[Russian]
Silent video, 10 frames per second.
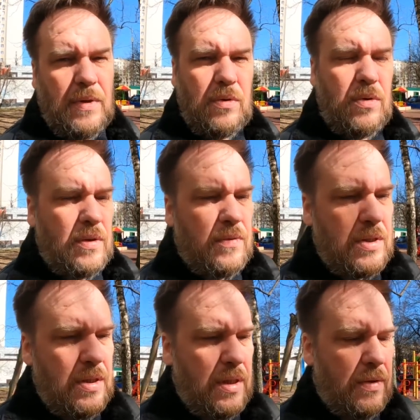которые
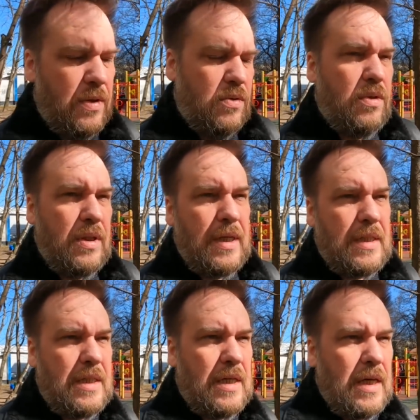возникли в
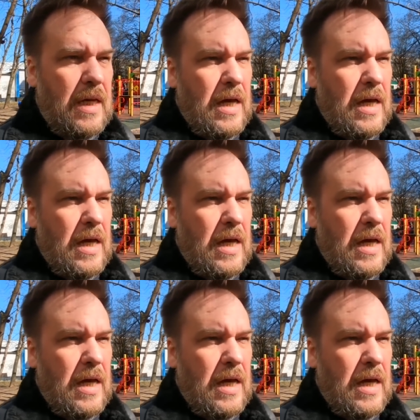результате